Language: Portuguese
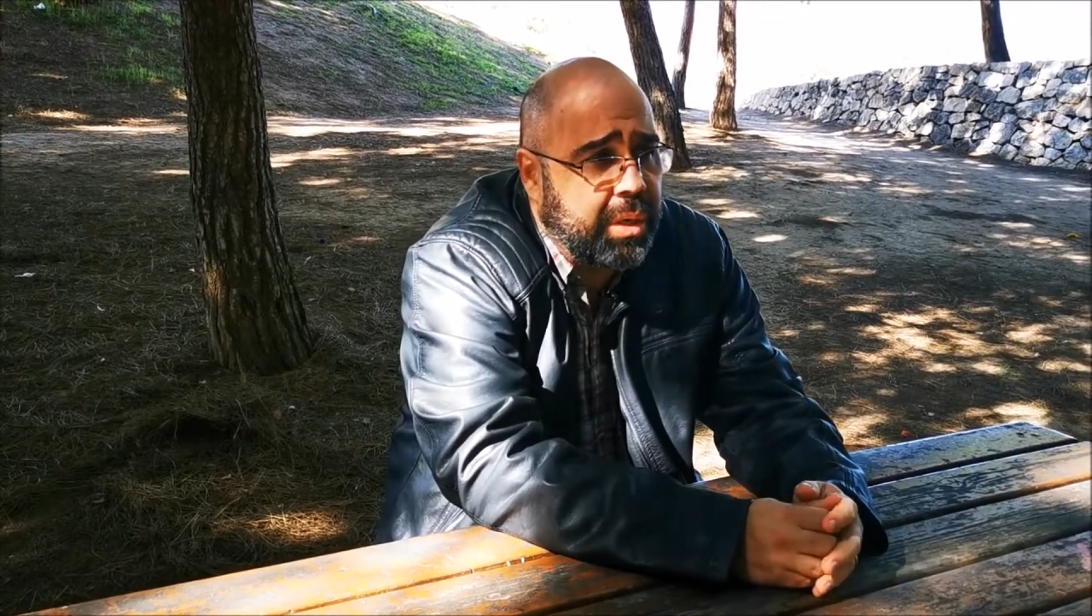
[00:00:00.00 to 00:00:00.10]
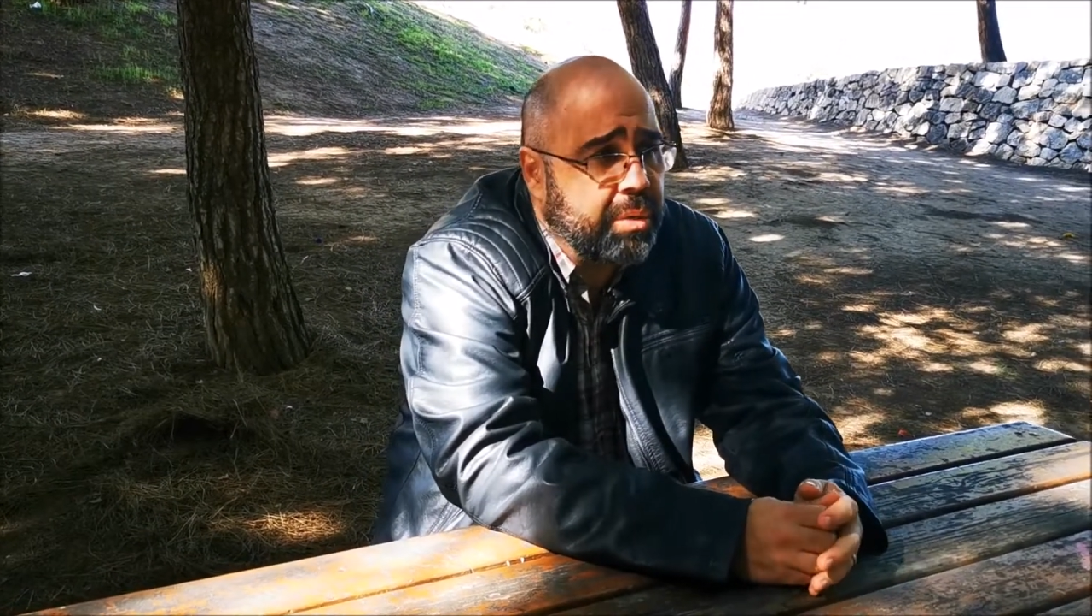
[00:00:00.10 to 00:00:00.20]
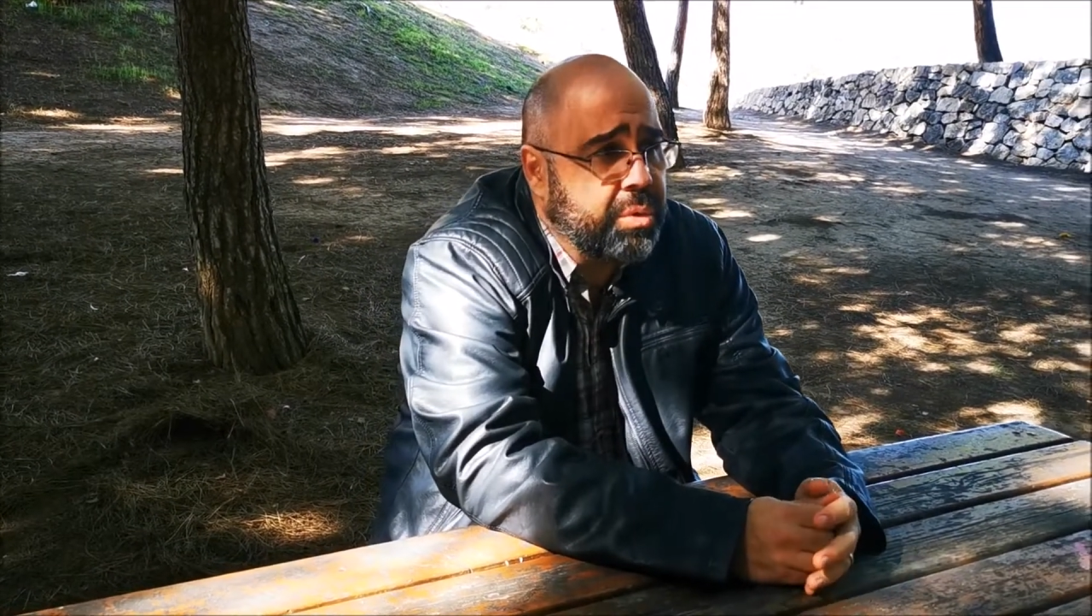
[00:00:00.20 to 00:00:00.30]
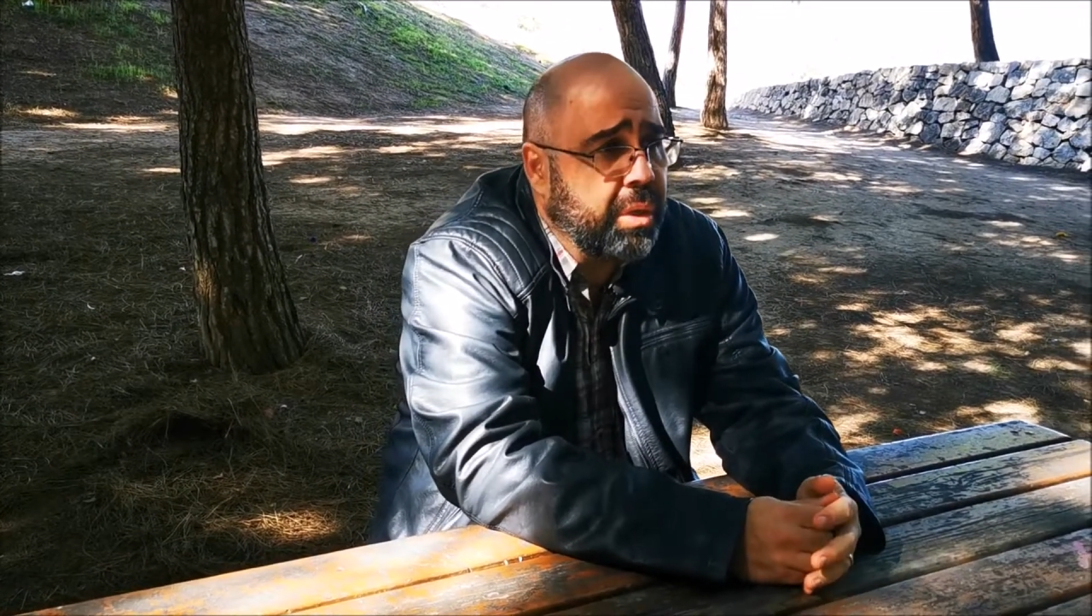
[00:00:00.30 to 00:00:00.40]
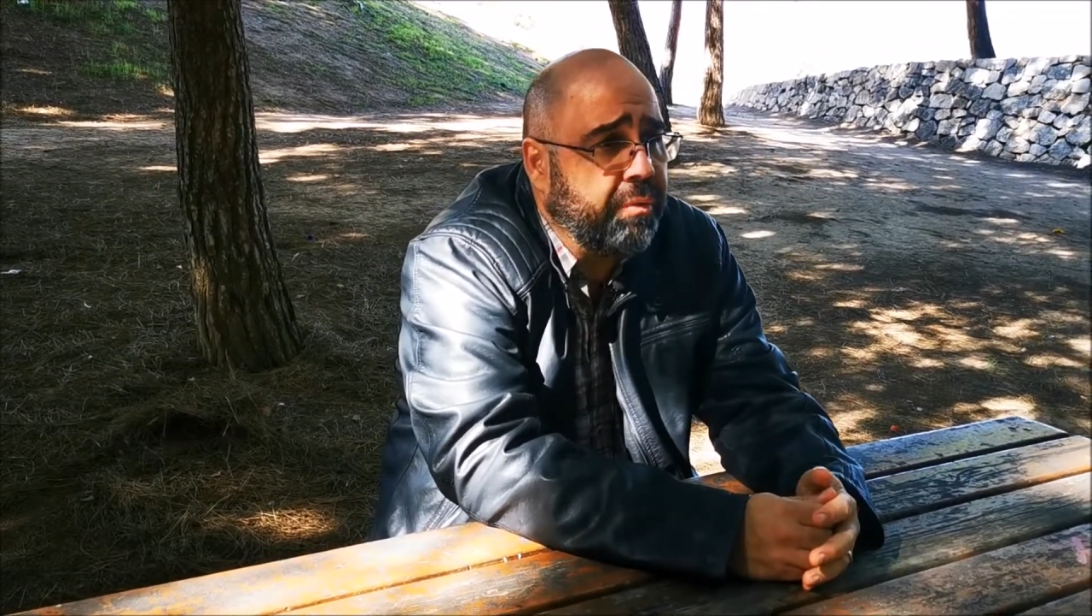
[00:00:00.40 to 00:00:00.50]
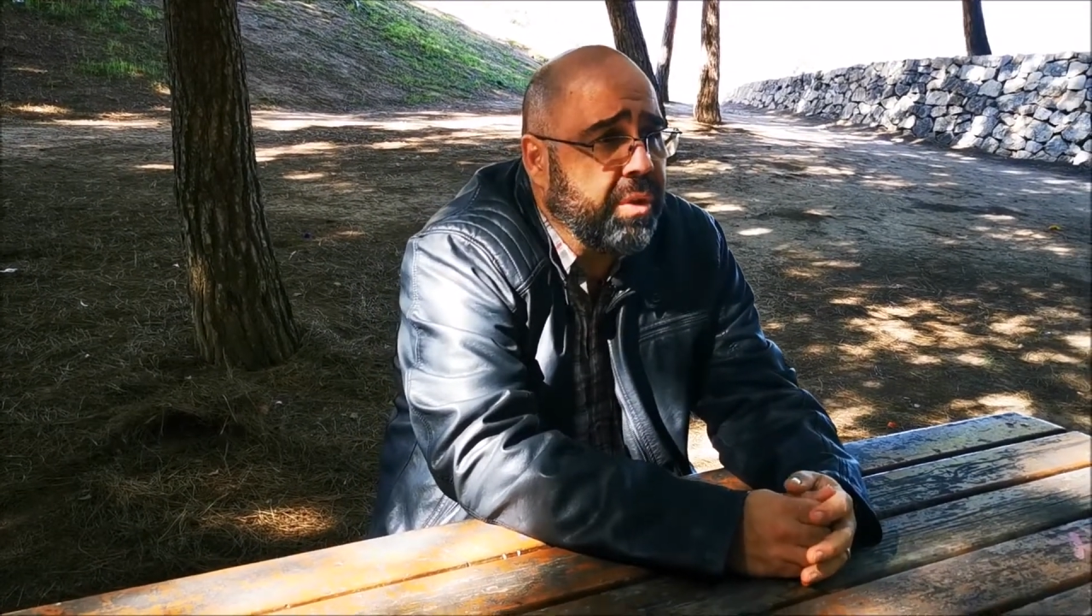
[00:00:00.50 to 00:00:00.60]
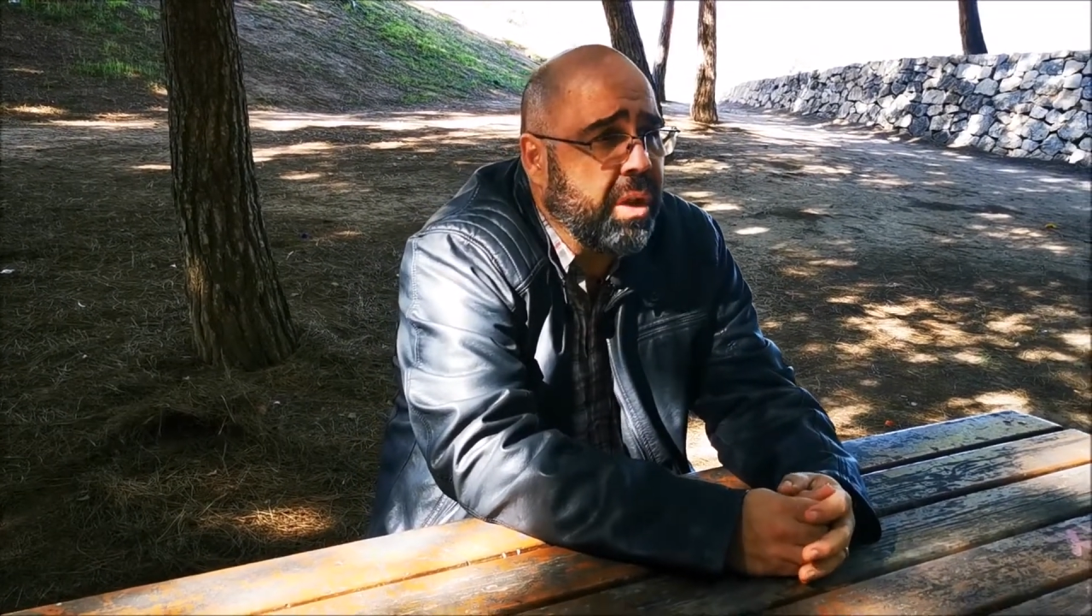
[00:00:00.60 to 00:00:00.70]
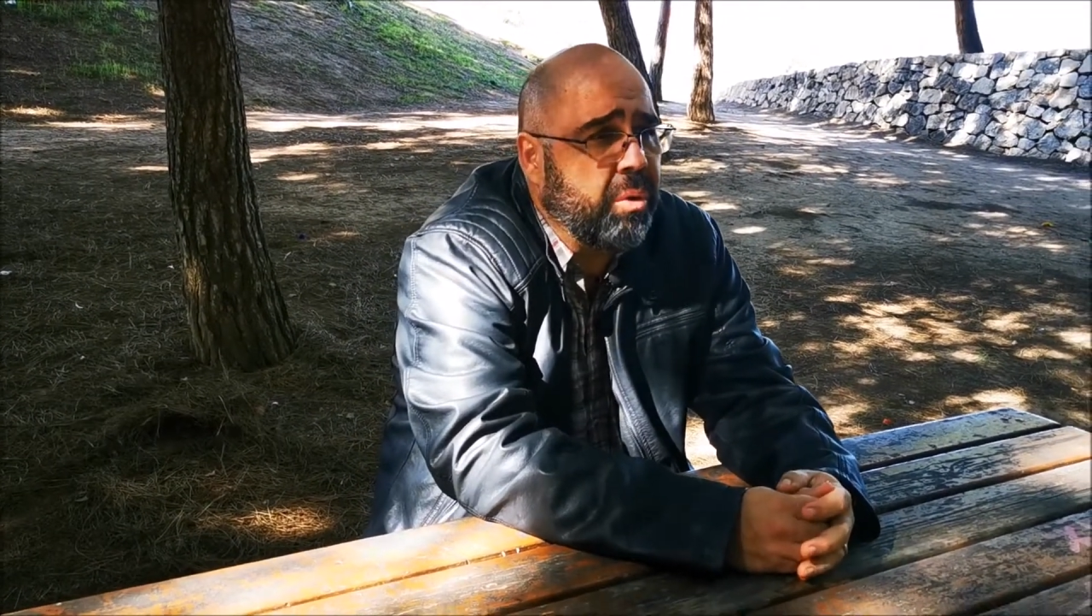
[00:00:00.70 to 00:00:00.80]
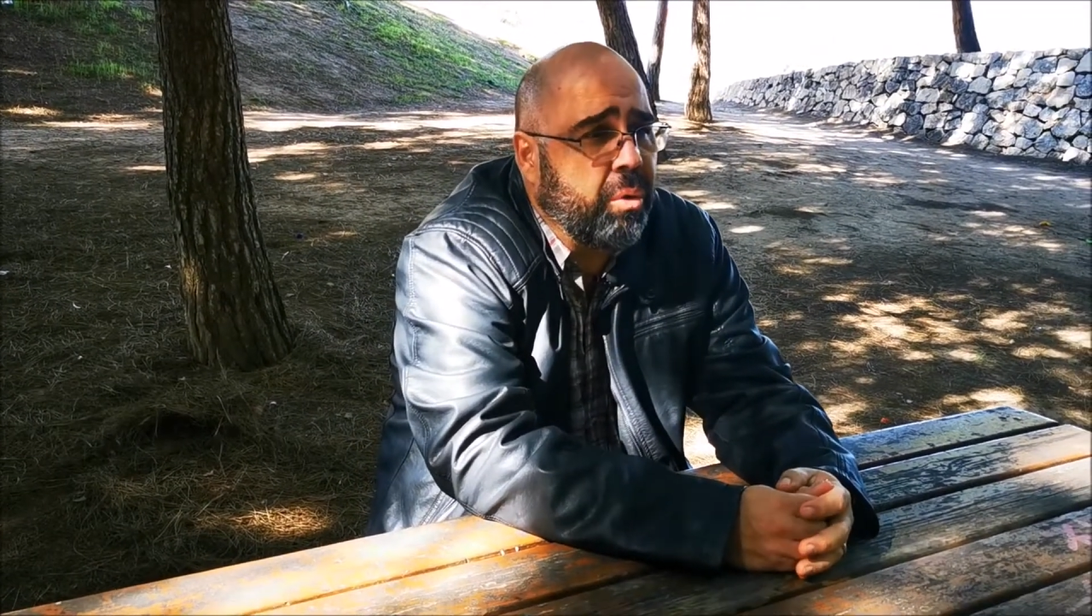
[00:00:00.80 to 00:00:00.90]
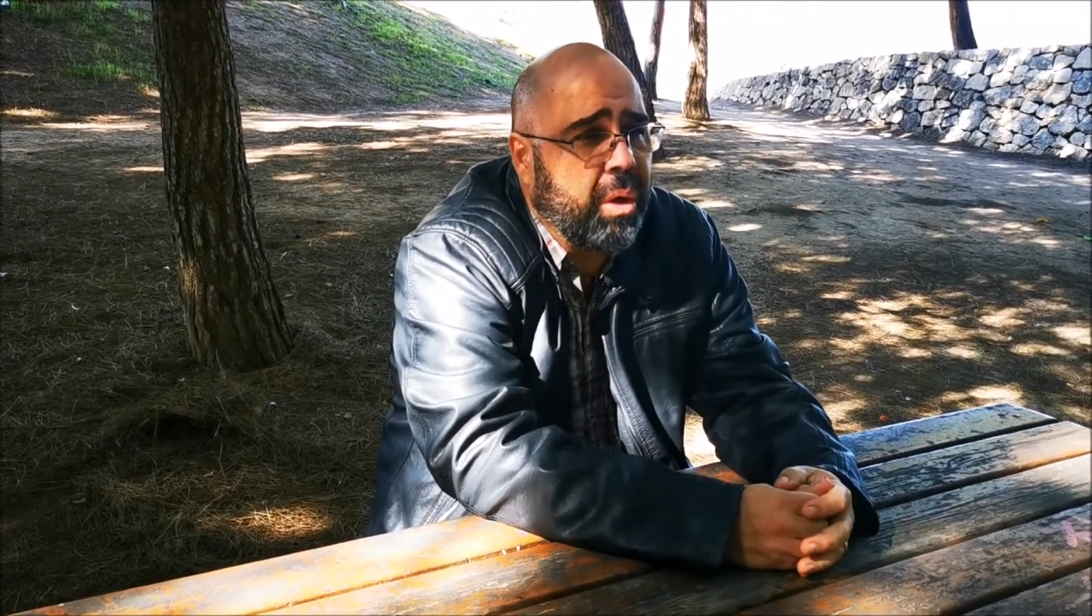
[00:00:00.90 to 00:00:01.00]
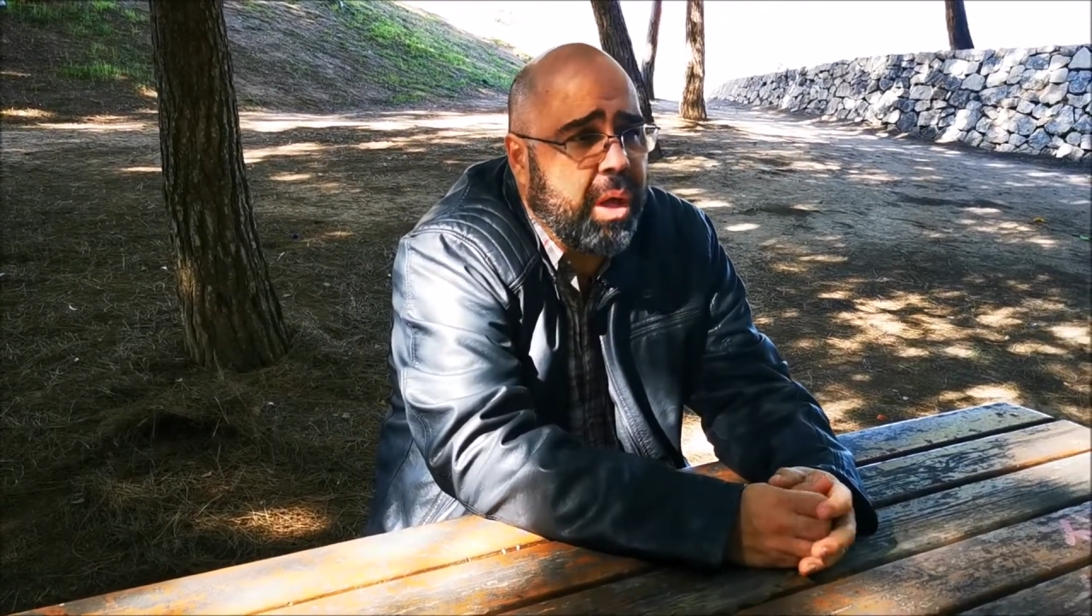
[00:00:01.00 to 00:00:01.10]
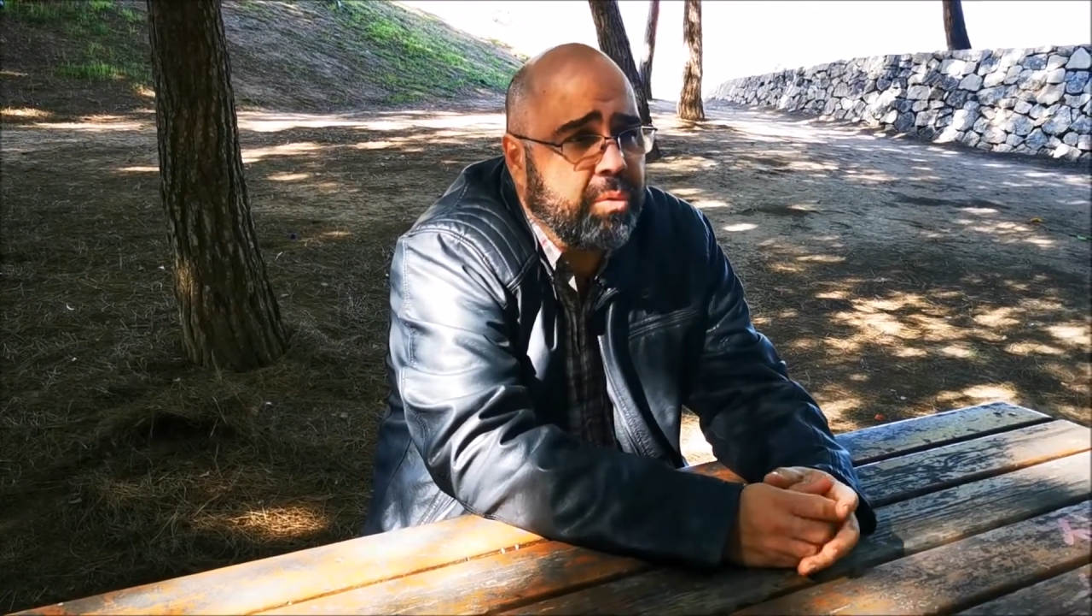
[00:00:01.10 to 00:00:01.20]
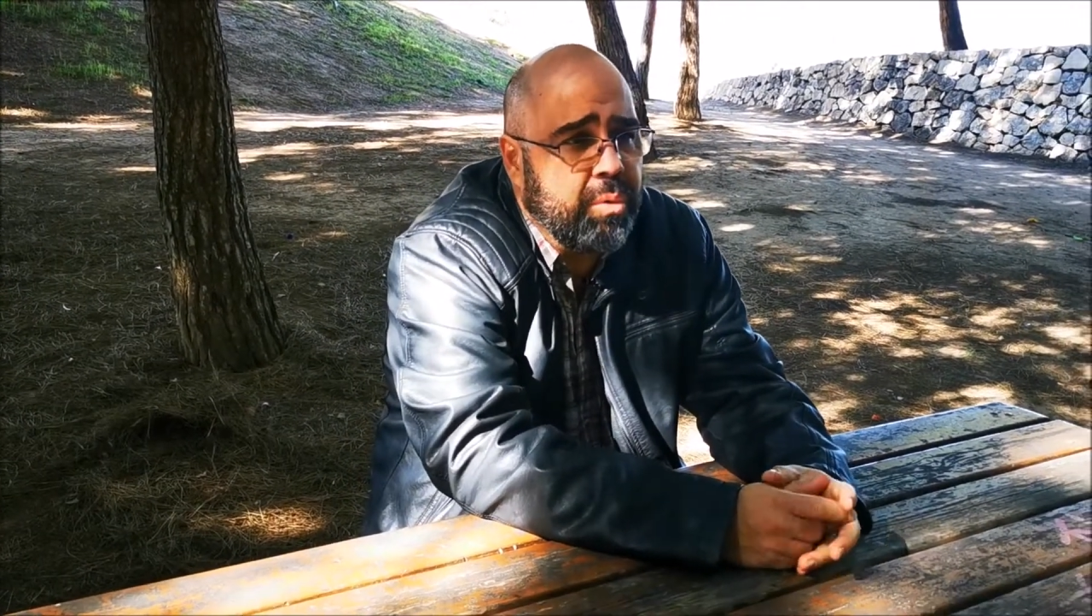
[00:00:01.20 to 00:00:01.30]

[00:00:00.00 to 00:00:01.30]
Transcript: ela não significa colocar